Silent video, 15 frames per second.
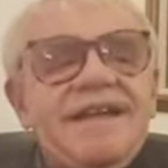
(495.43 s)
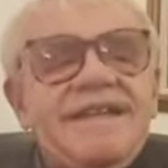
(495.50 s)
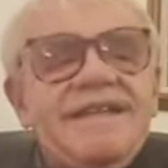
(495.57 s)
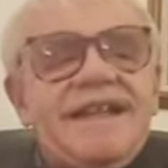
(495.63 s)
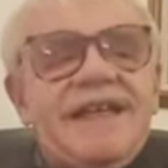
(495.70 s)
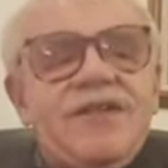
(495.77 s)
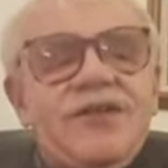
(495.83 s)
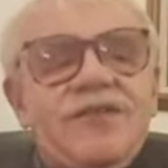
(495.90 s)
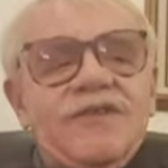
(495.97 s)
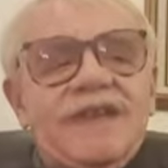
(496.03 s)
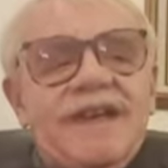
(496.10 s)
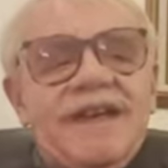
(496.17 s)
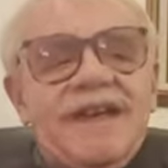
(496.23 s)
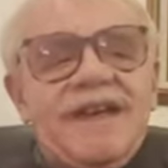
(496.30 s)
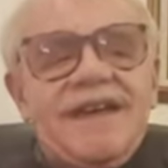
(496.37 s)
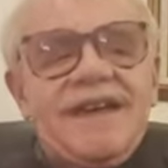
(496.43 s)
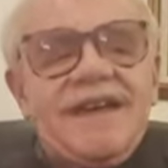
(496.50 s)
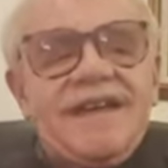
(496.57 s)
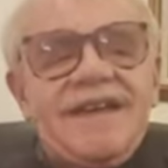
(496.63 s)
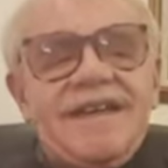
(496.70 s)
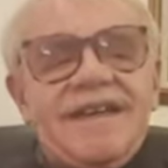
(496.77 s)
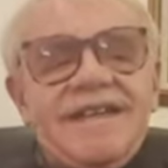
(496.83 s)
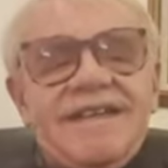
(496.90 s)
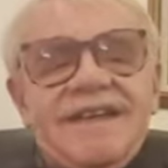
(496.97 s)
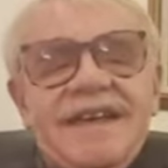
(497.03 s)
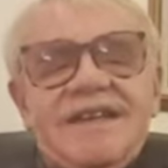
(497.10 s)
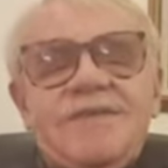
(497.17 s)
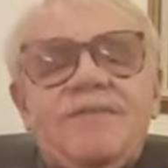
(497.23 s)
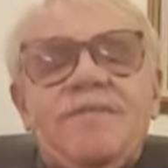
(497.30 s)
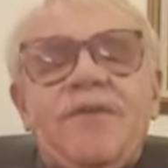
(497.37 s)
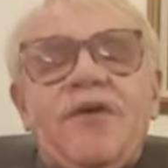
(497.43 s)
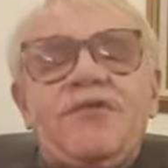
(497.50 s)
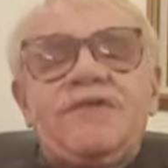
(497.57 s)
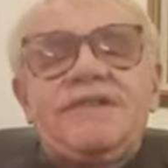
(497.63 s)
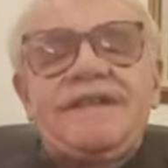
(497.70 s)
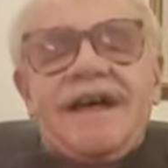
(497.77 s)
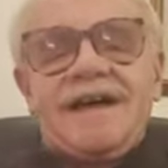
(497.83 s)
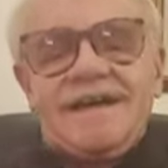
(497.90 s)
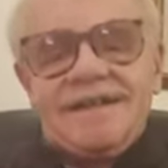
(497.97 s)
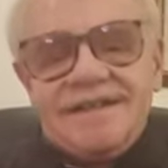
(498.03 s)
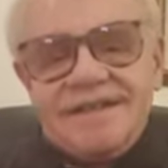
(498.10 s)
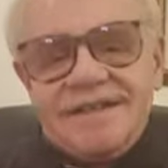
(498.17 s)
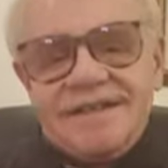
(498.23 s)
De donde se exporta